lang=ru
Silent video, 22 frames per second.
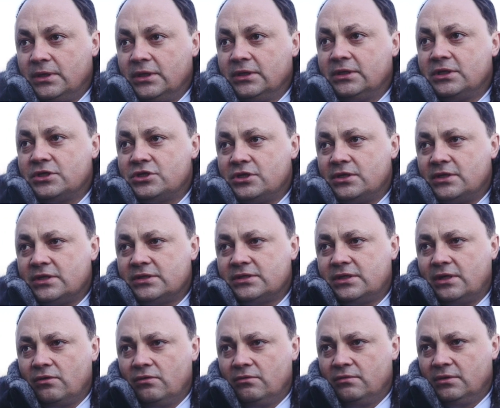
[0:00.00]
Это же
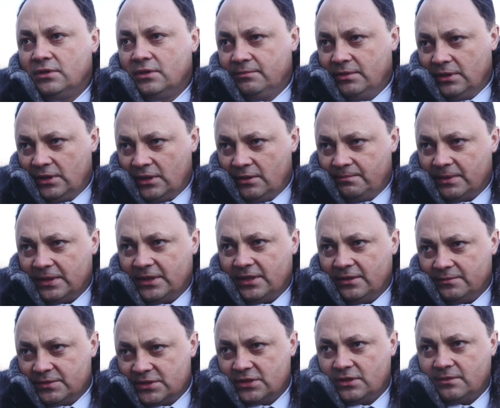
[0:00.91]
расторгованы были по
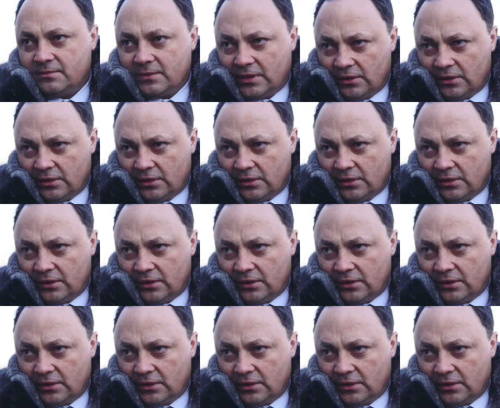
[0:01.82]
тем ценам,